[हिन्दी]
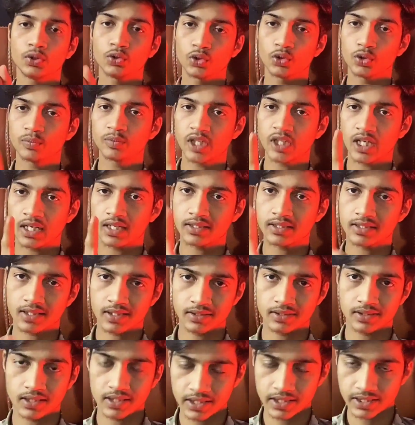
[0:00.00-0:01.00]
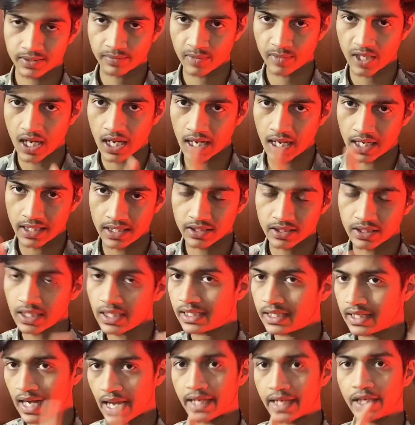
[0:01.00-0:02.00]
यूट्यूब चैनल सर्च लिस्ट में आने से
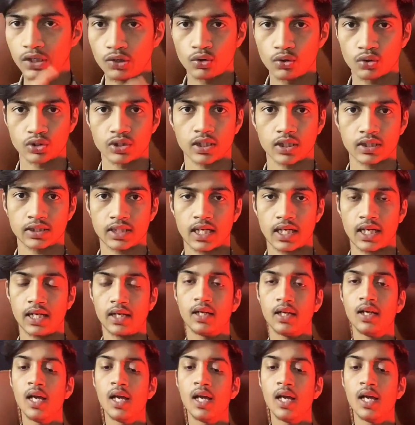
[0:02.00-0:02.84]
नहीं रोक सकता है